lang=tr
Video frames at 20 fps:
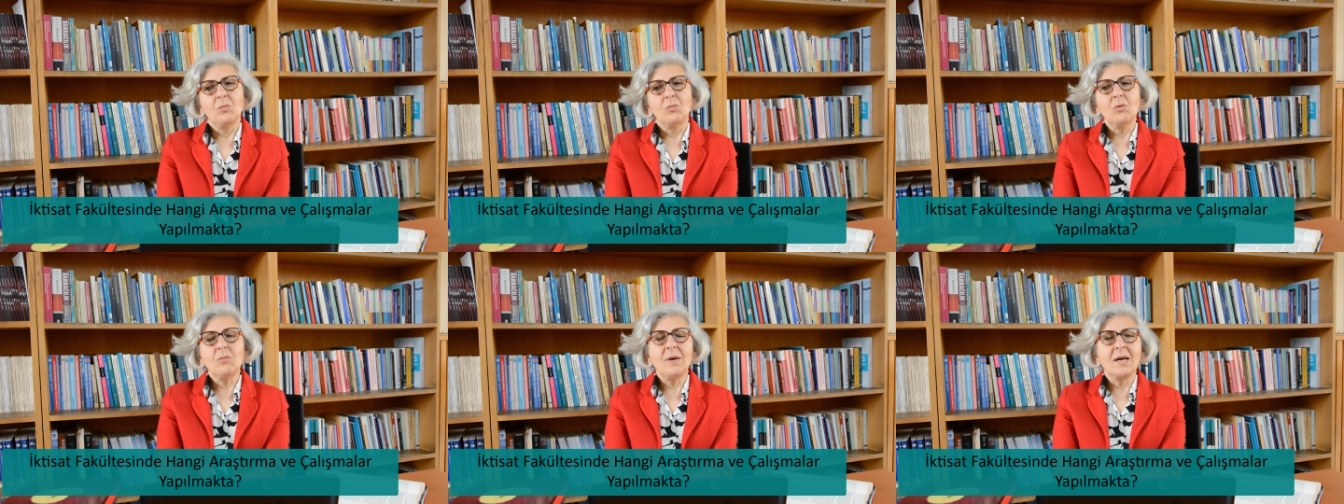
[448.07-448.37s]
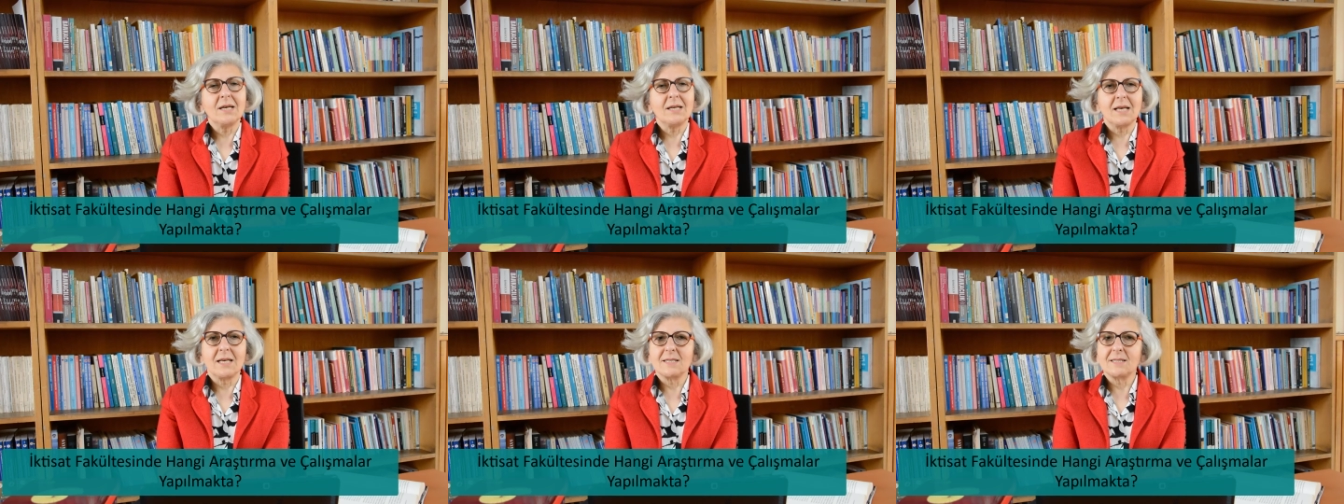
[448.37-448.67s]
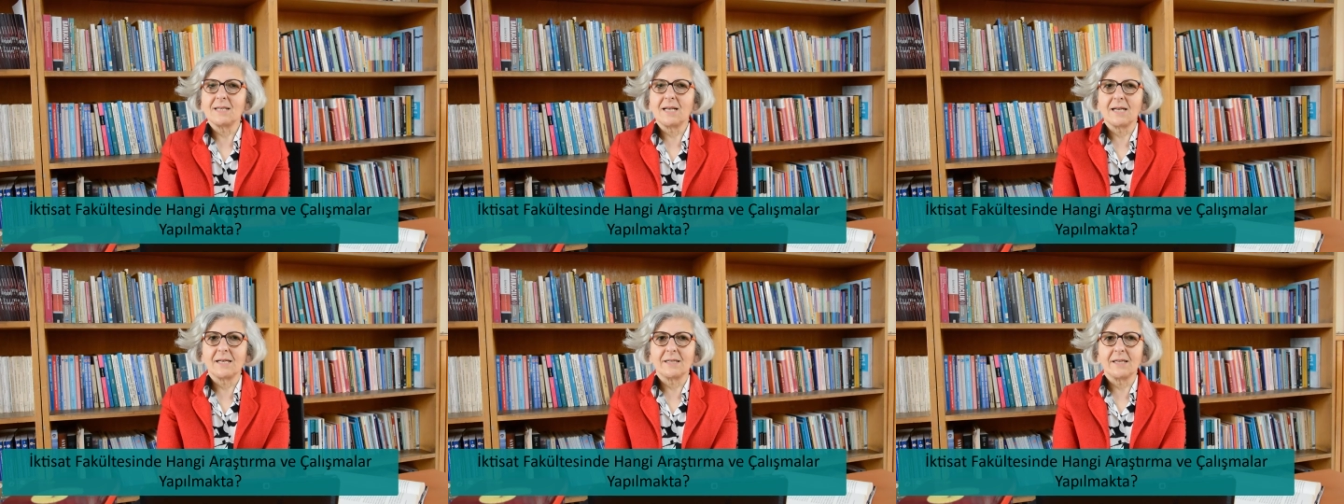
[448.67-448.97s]
Bu
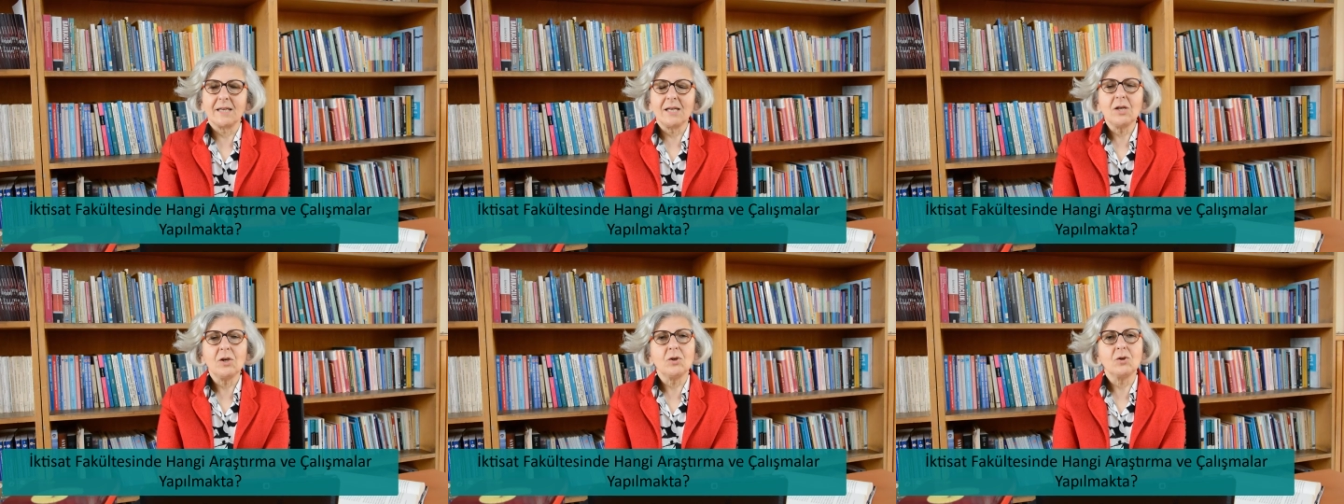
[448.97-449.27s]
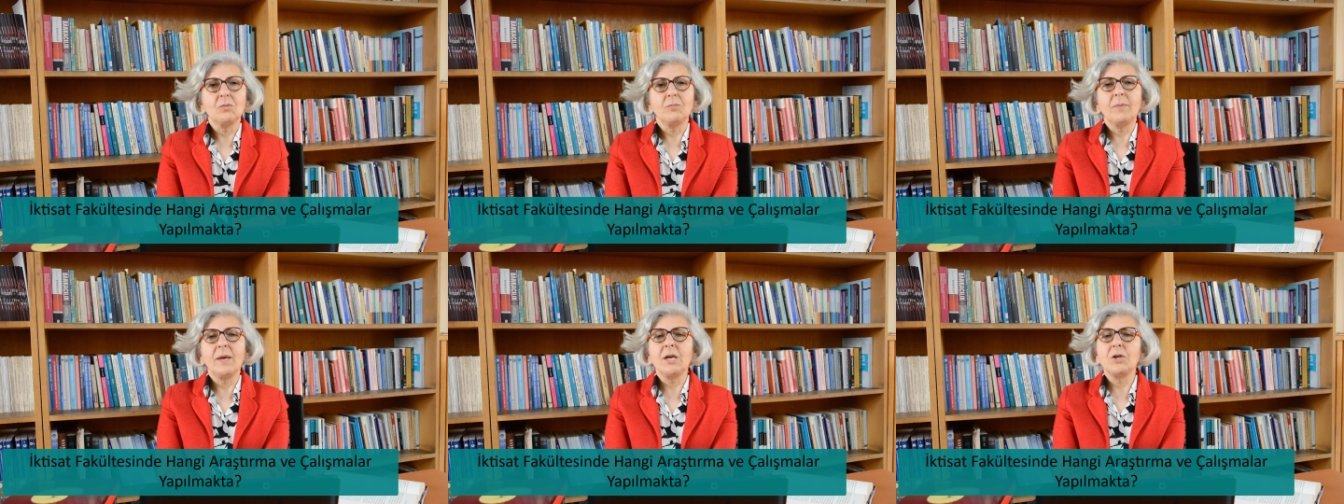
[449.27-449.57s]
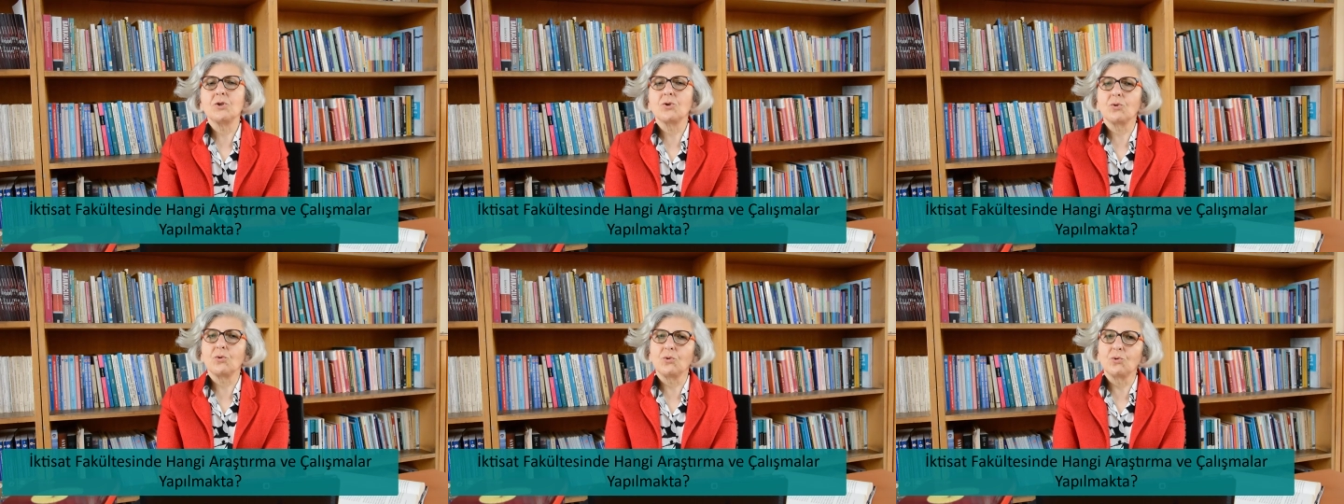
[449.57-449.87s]
merkezlerde
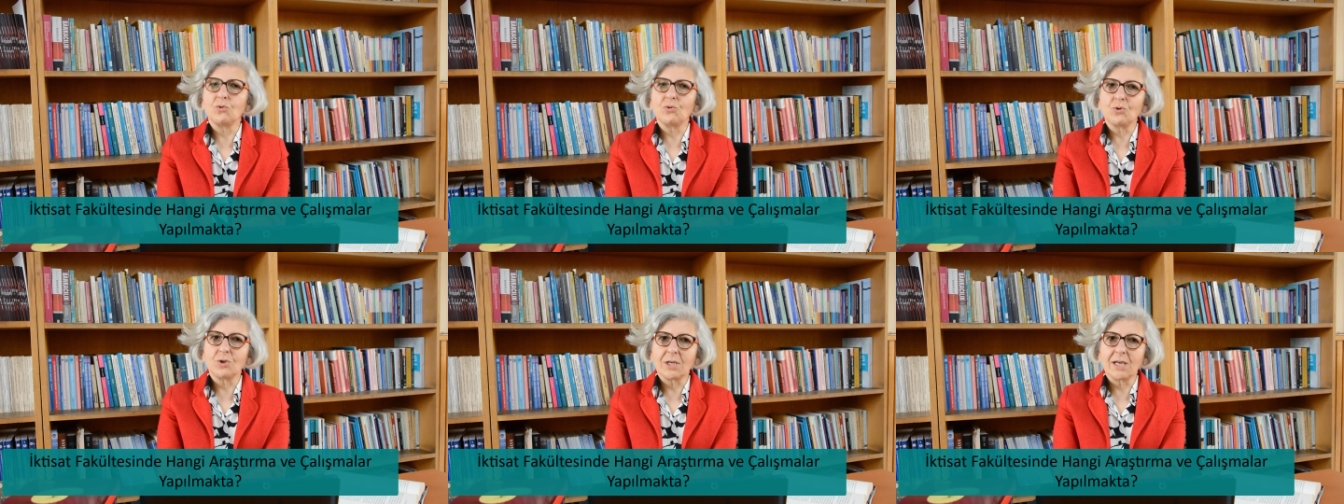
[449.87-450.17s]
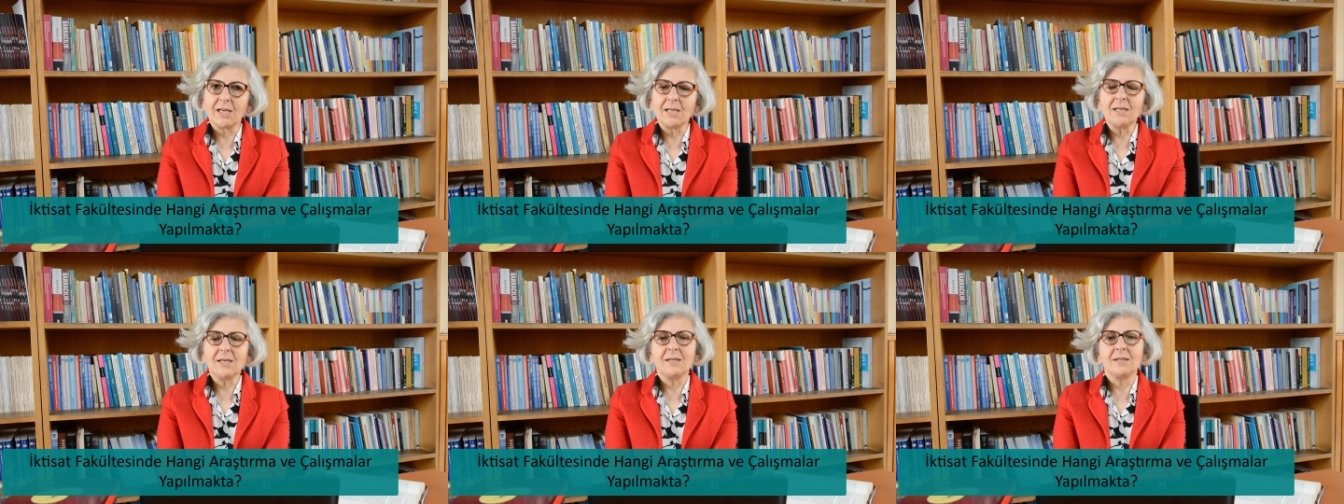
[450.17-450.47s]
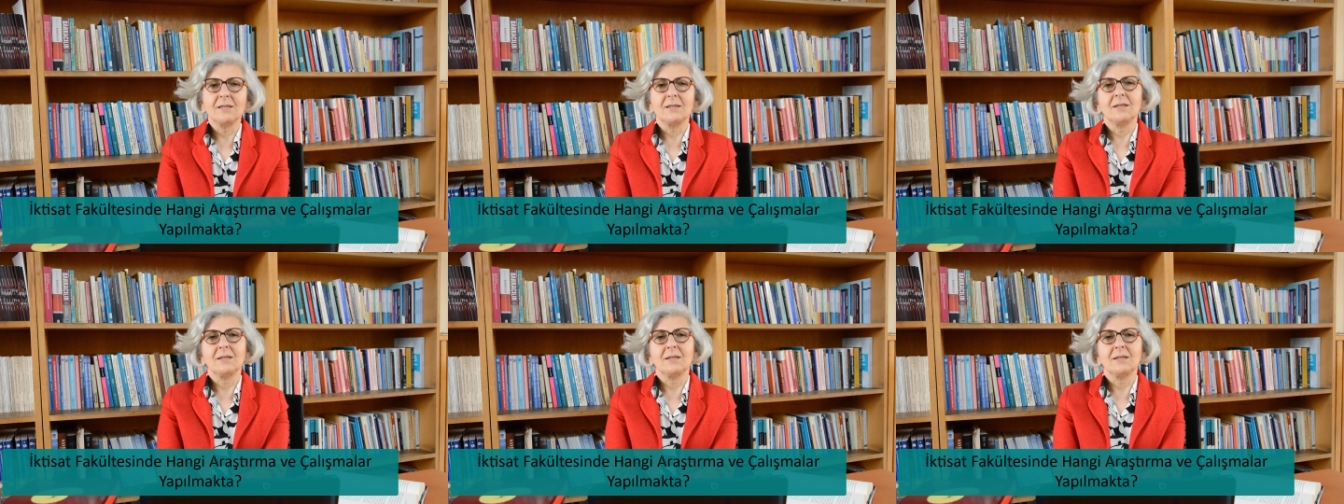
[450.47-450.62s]
pek çok güncel,